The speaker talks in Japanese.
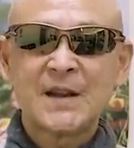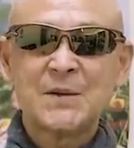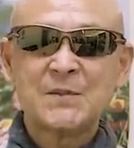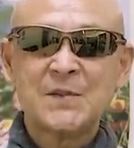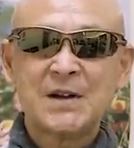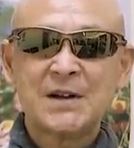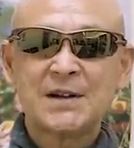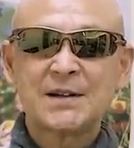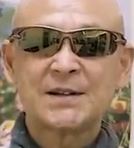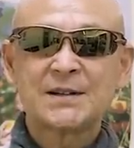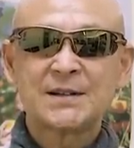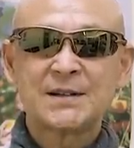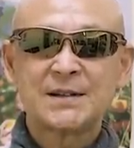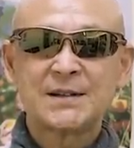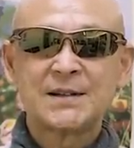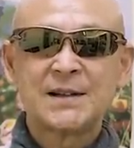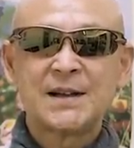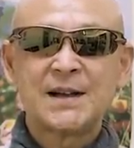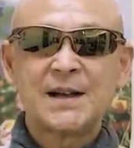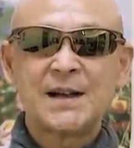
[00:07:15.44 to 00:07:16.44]
ま
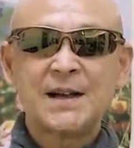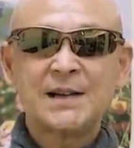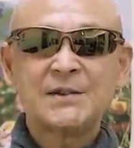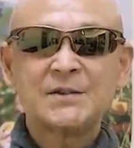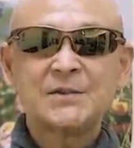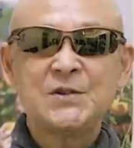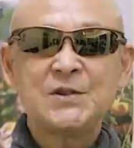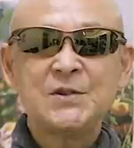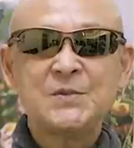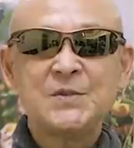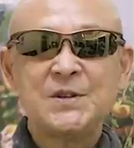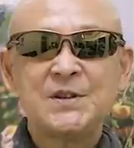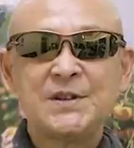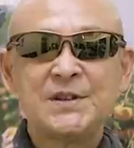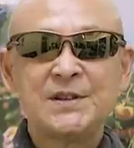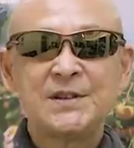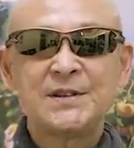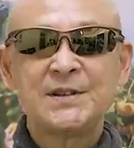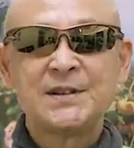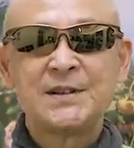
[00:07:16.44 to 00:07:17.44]
あ、ある意
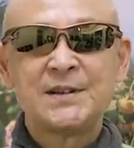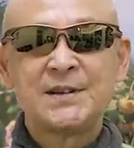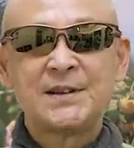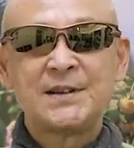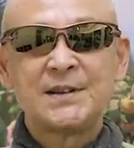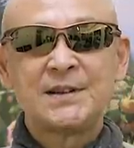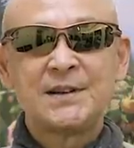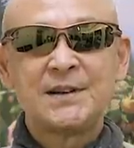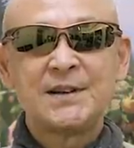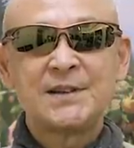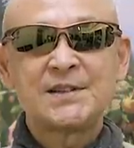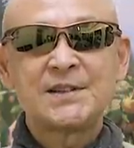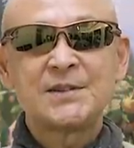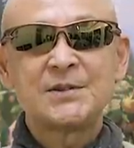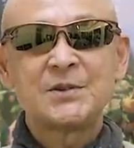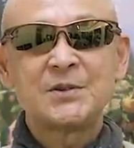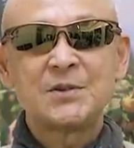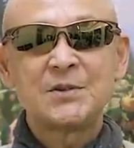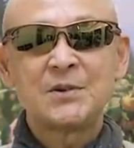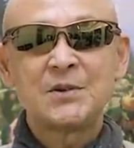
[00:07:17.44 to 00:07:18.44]
味
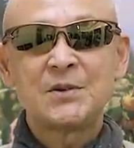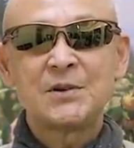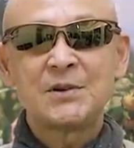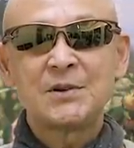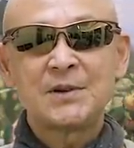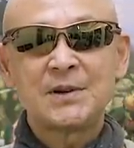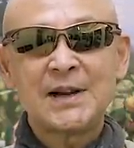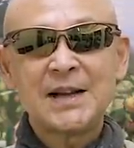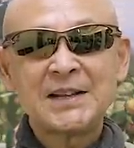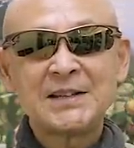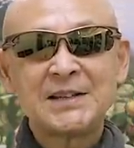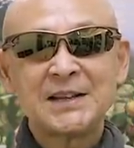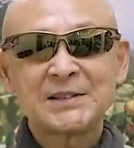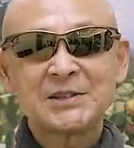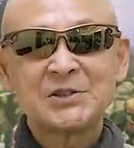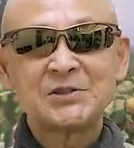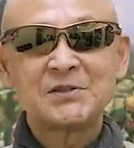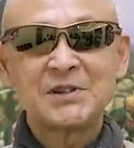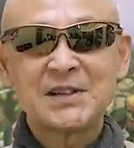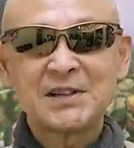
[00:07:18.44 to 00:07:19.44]
レジェンドライダー
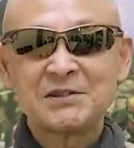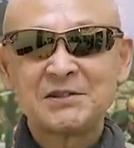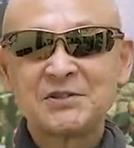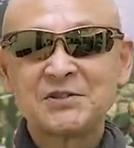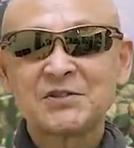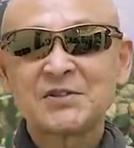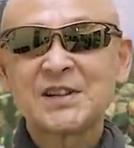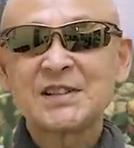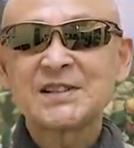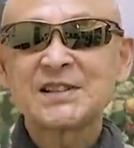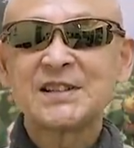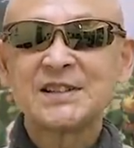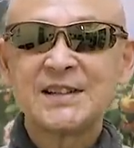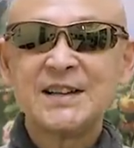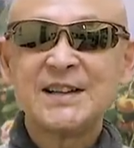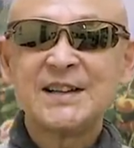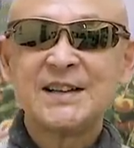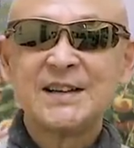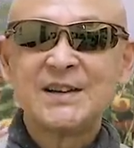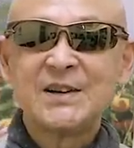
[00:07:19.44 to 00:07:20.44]
と言われる人たちが
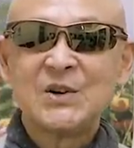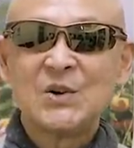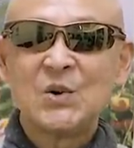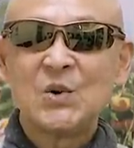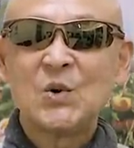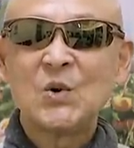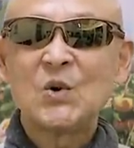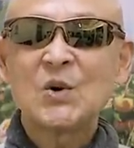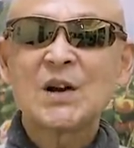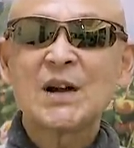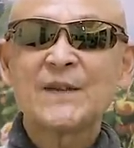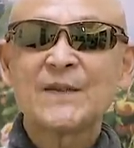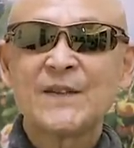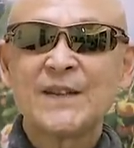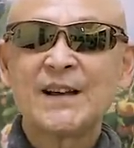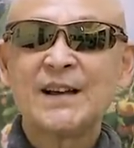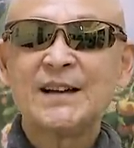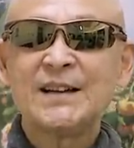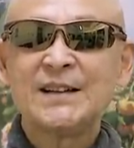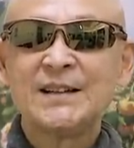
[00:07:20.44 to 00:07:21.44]
ね、うん、多かっ
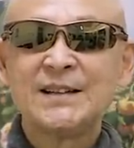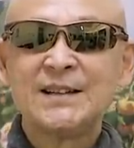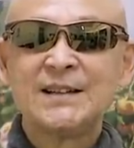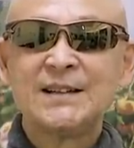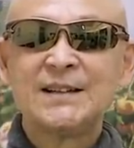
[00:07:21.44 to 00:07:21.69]
た、う